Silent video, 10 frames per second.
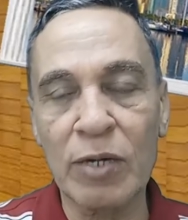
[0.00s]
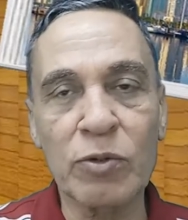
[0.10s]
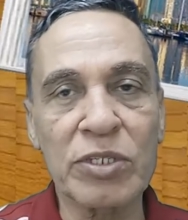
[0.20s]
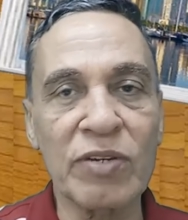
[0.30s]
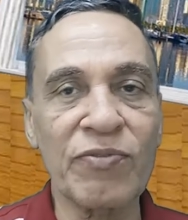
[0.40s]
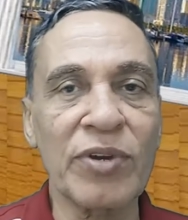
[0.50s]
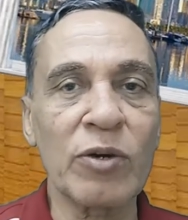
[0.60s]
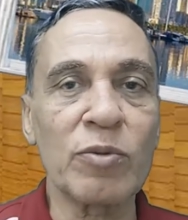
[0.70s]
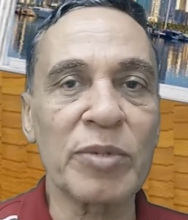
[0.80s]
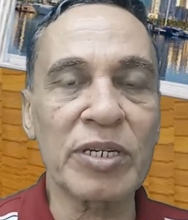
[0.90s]
او الطفل
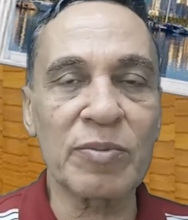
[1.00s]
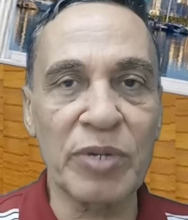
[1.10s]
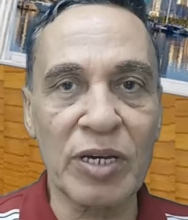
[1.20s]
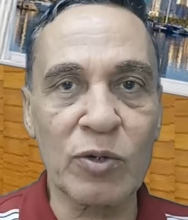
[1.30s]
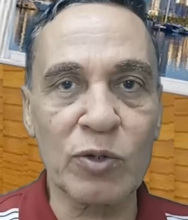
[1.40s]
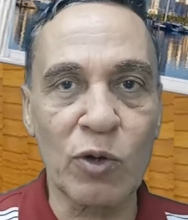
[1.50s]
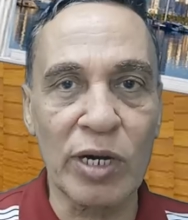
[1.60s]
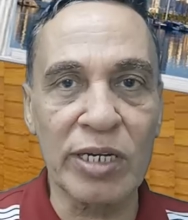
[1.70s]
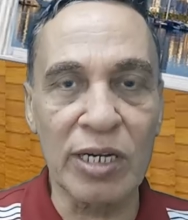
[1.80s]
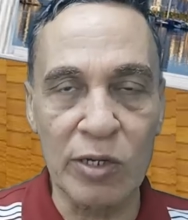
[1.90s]
او المريض بياخد
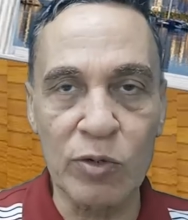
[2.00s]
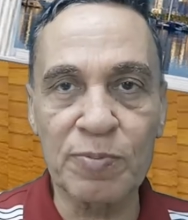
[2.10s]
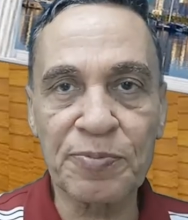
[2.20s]
حقن ليهم